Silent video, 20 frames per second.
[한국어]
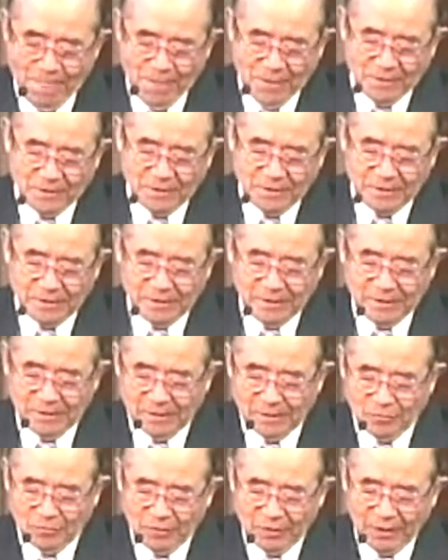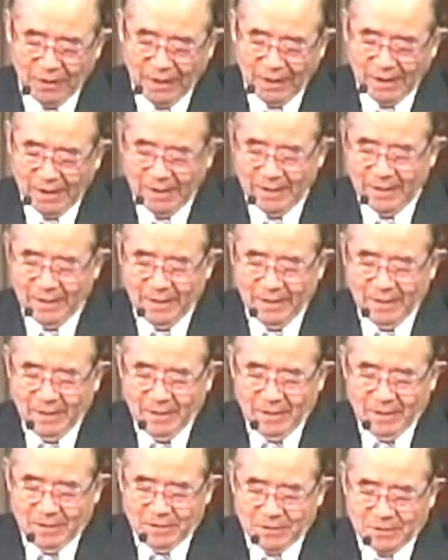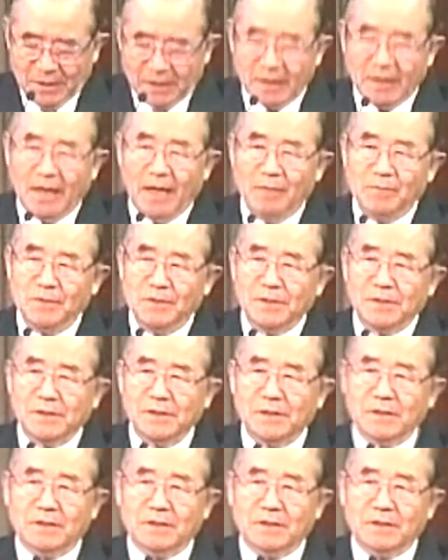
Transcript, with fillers: 이런 일을 우리가 생각하면서